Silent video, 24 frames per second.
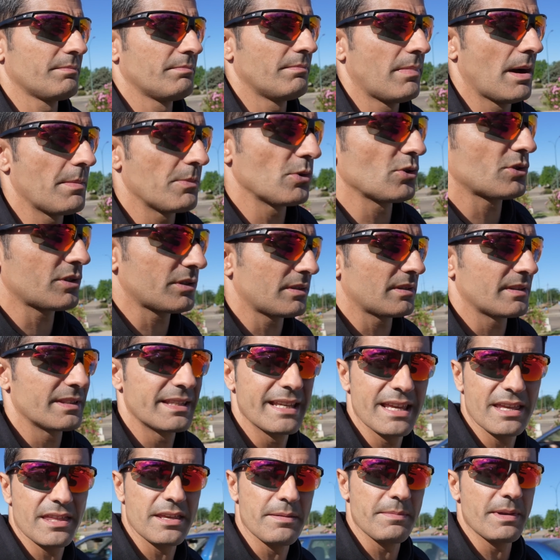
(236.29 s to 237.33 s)
vamos
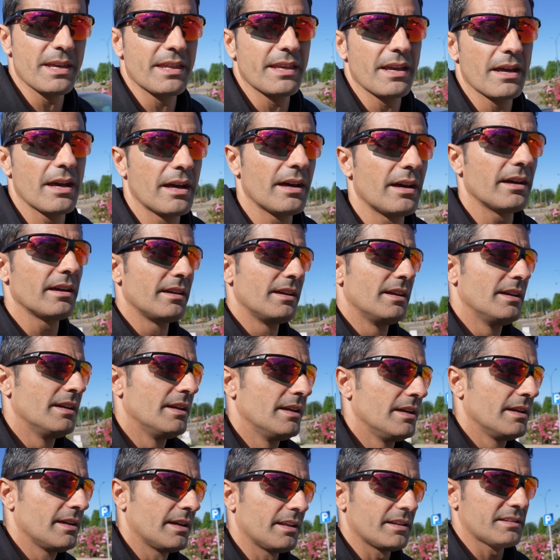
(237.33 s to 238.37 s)
diez y media
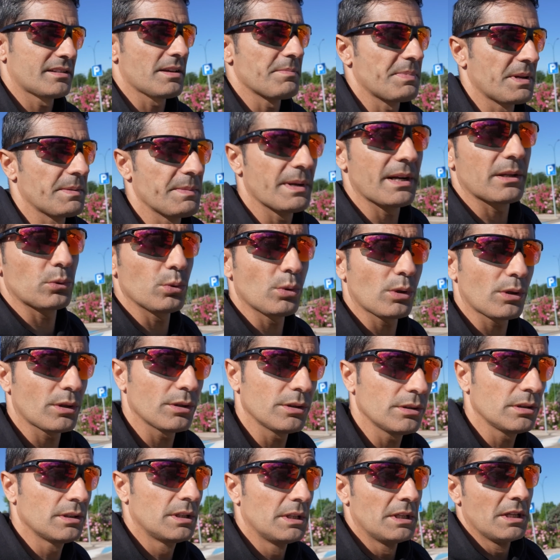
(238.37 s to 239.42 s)
en ese primer
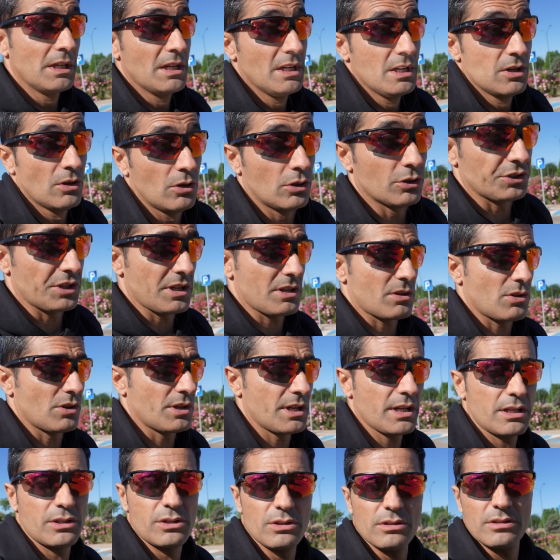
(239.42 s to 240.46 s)
turno. Os
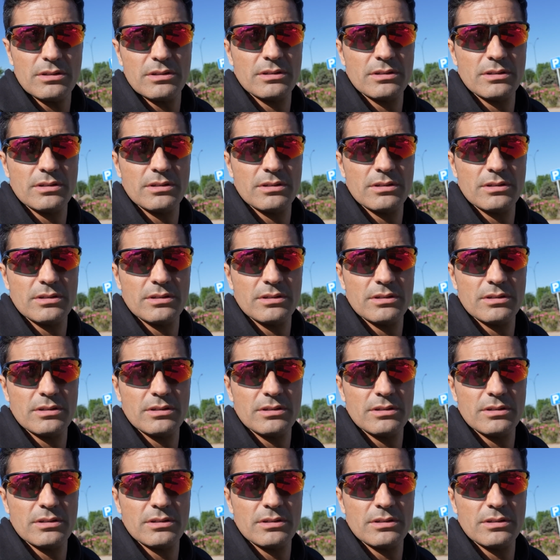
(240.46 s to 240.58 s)
desconecto,